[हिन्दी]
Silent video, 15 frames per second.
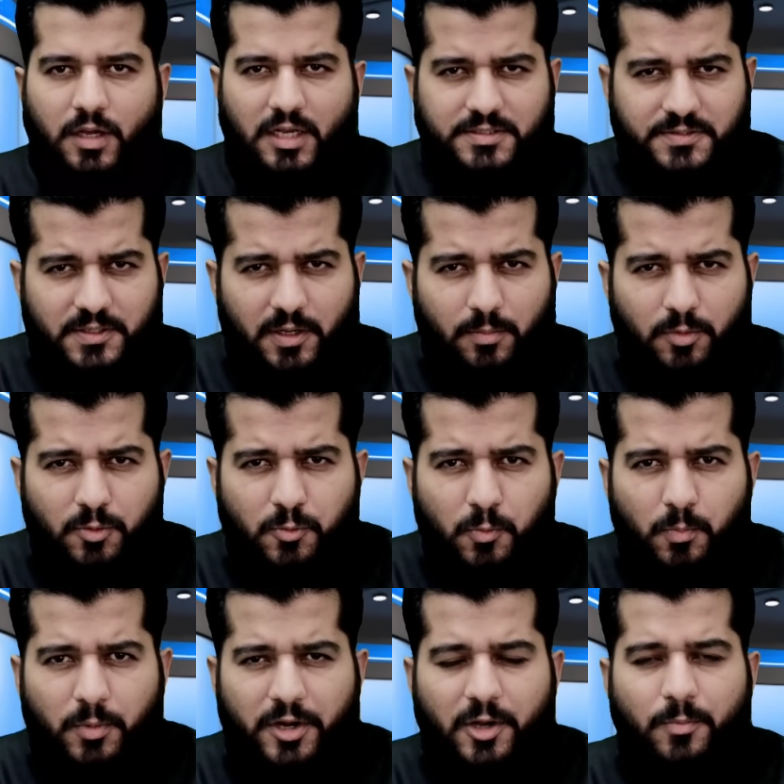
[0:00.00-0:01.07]
अस्सलाम
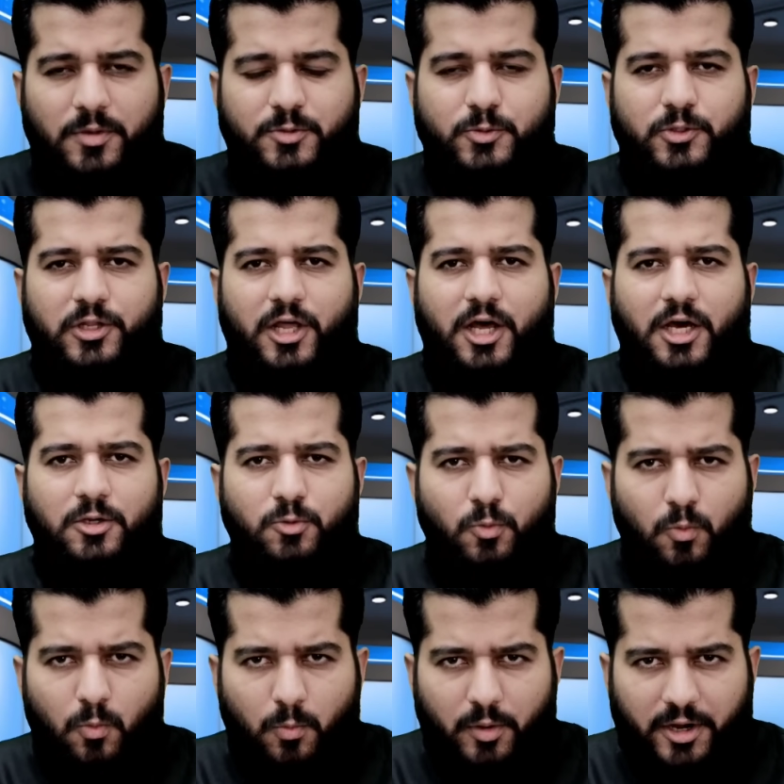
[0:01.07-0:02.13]
वालेकुम
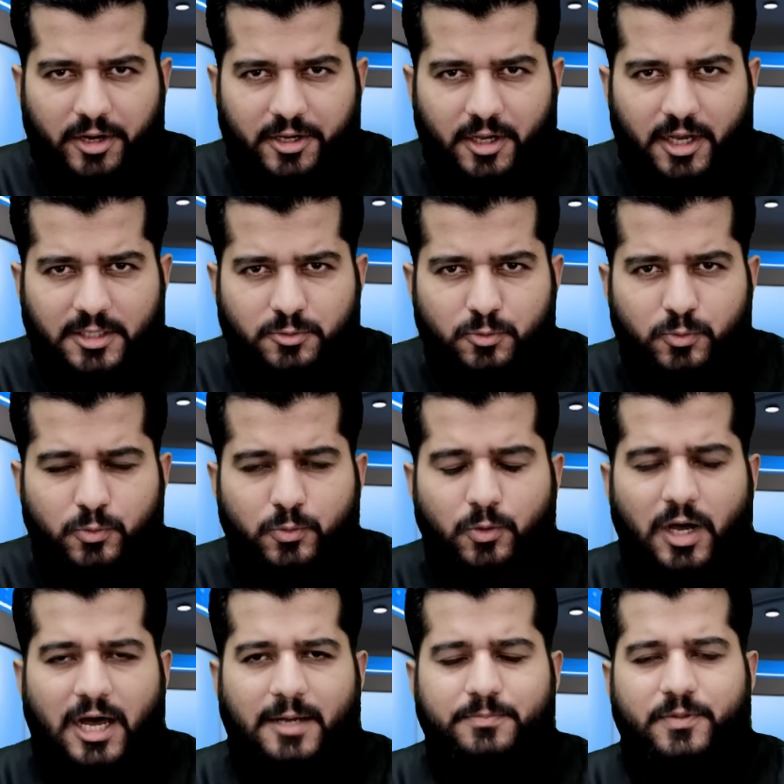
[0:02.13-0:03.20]
रहमतुल्लाहि
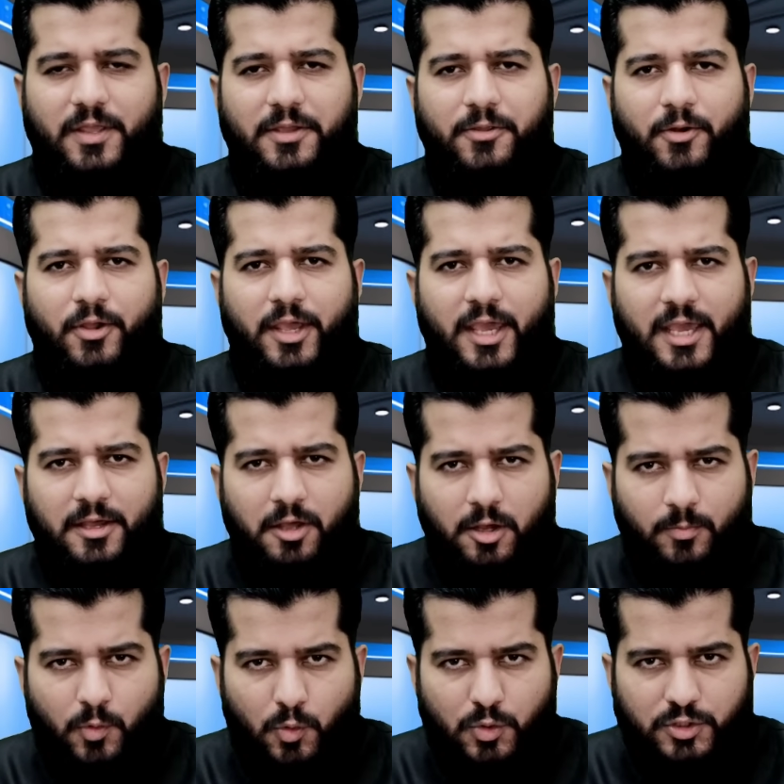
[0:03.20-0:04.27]
आप देख रहे हैं
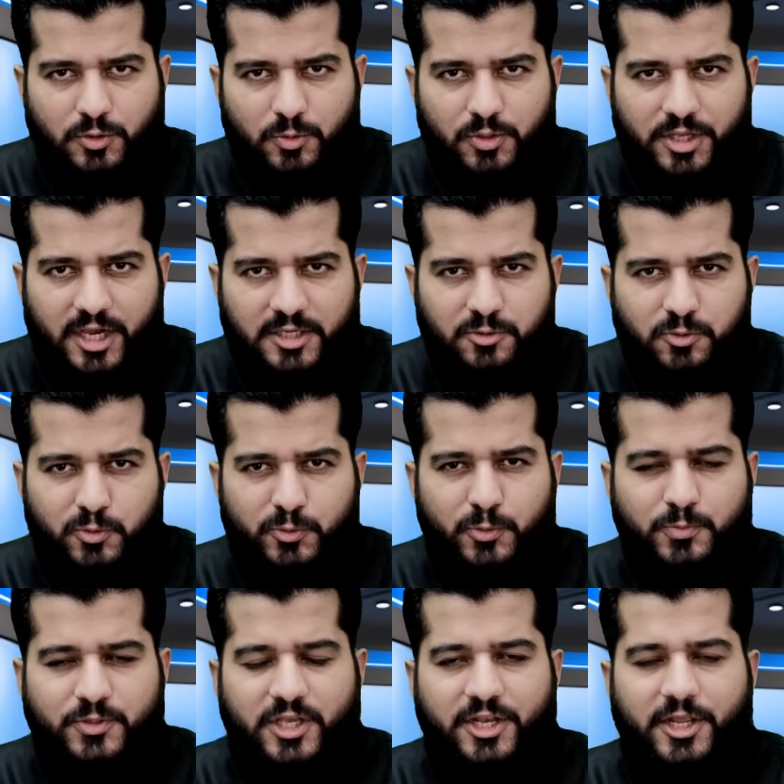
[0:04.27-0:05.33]
ख़बरों की दुनिया
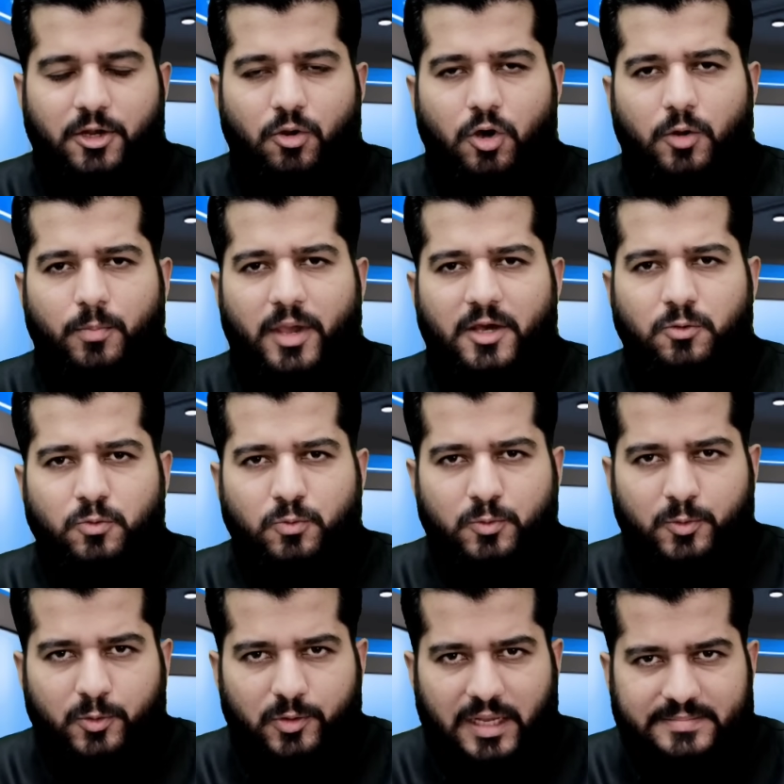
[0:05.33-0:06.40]
यूट्यूब चैनल और मैं हूं
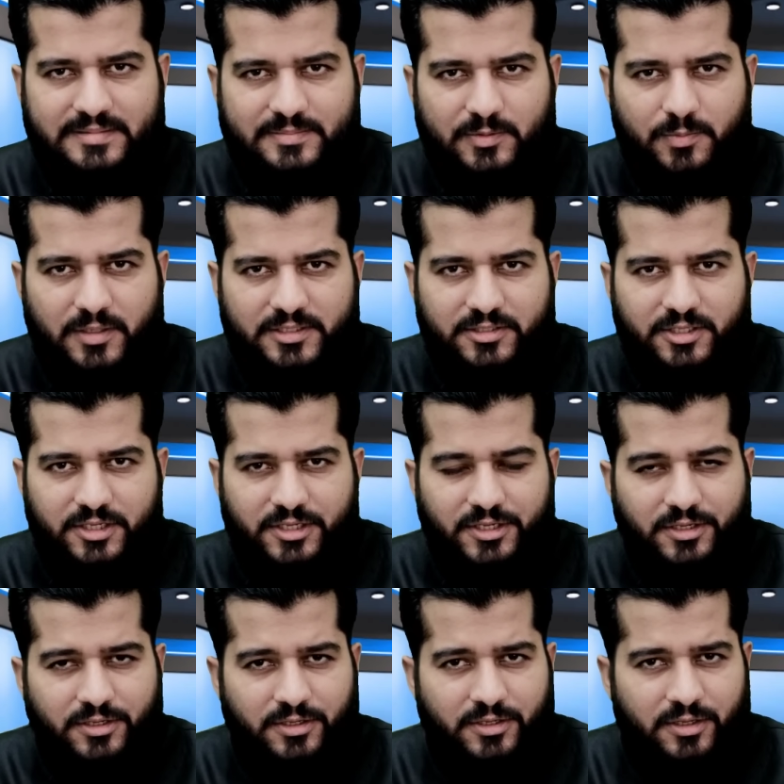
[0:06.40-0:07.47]
खुलम नबी मद्दी
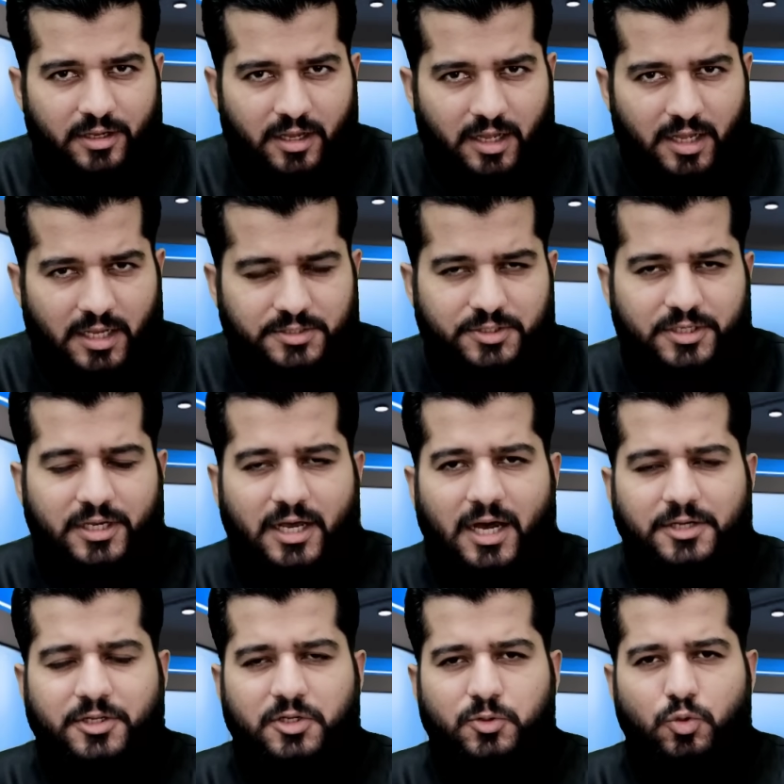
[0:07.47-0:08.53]
आज
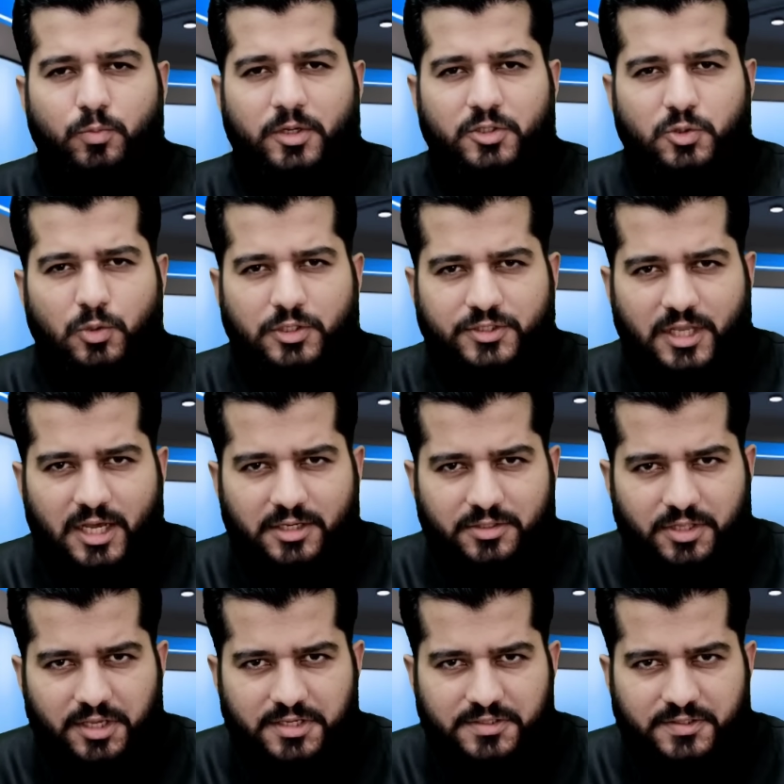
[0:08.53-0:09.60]
आठ अक्टूबर
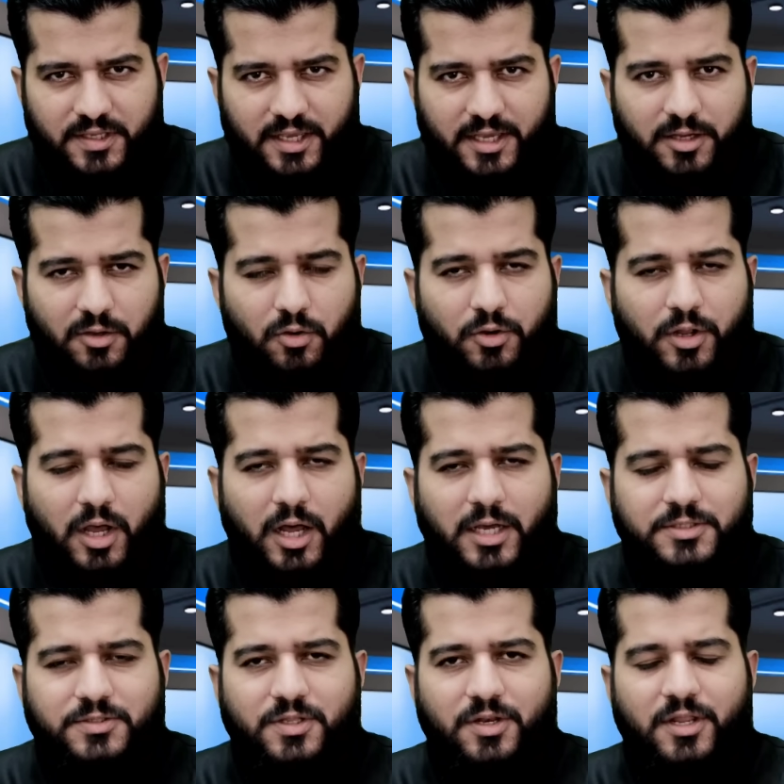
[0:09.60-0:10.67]
2023 है और
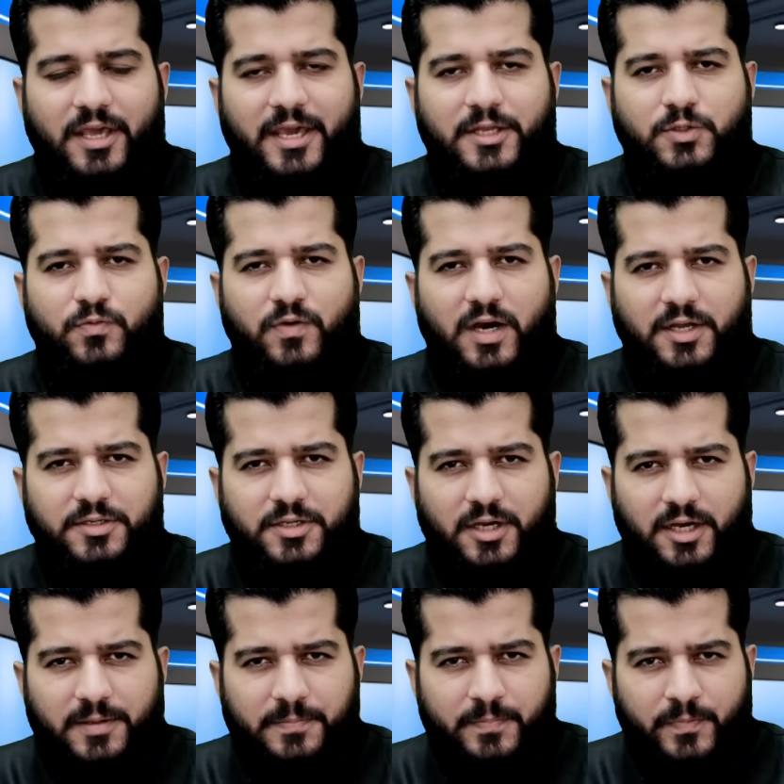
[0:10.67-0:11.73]
आज दिन है इतवार का